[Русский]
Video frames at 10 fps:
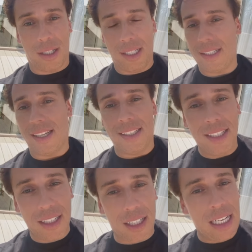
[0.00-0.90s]
и
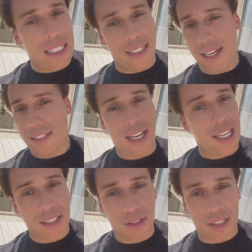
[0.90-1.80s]
сатиры я
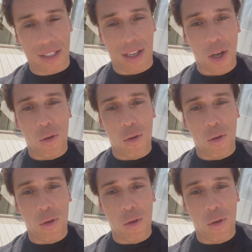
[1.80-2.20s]
отказываться